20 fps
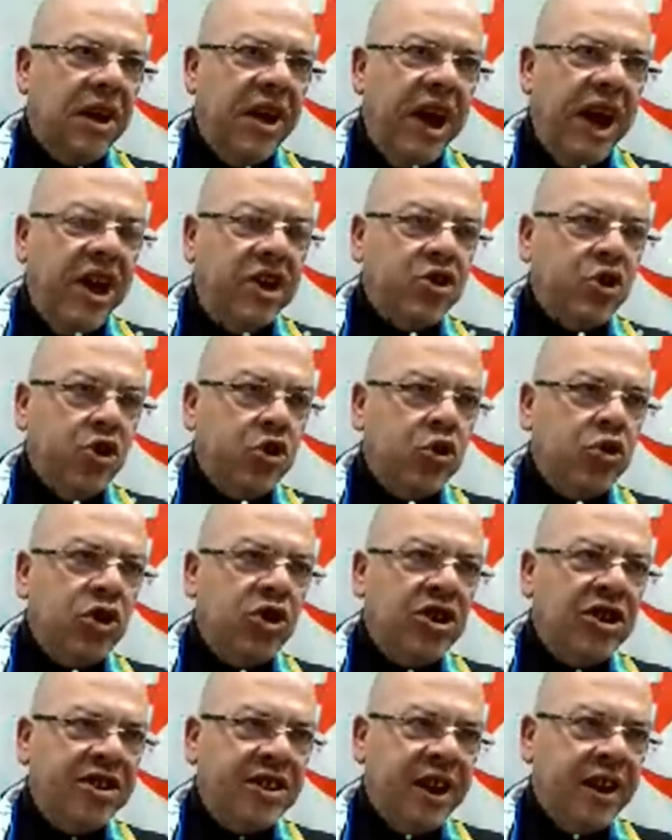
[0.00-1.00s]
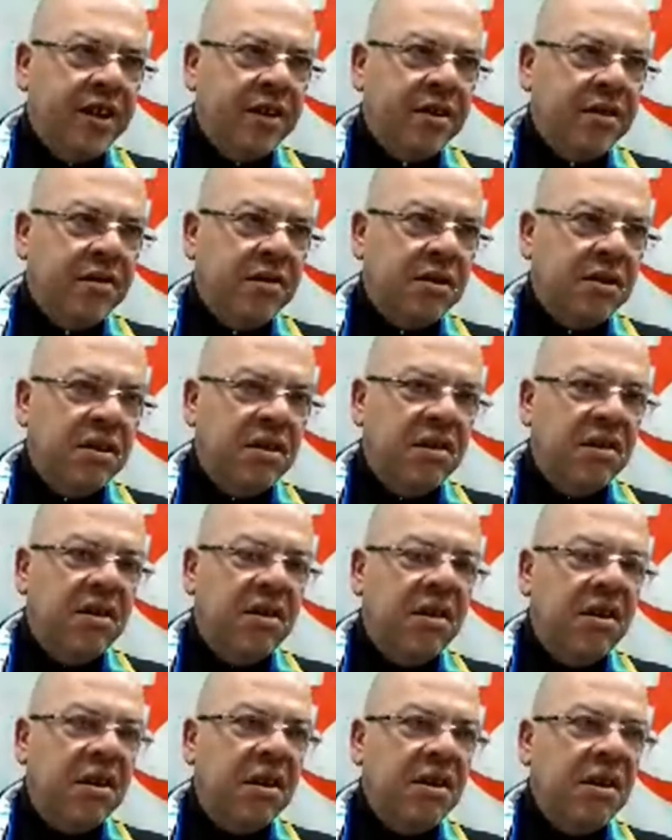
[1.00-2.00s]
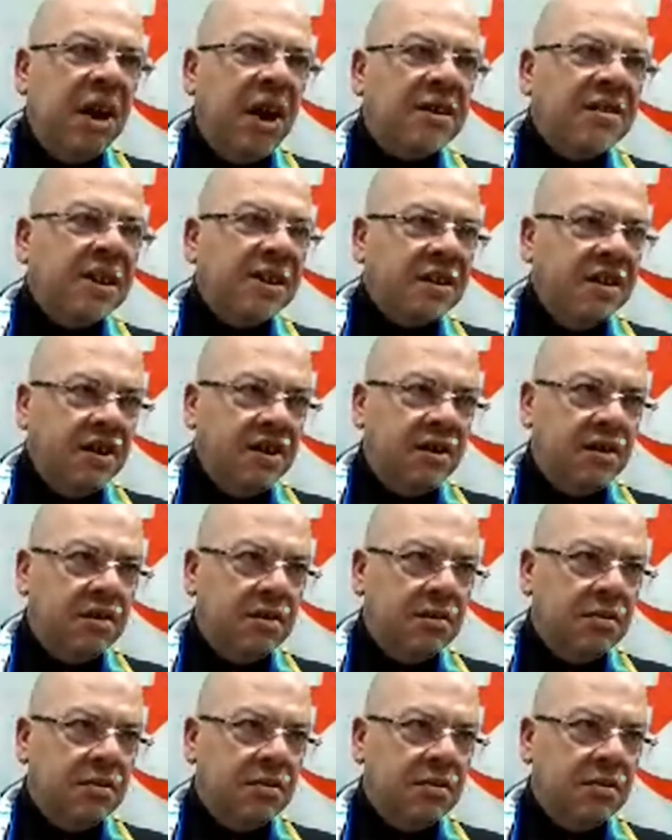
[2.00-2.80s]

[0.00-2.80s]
خارج حدود الجزائر يقتضي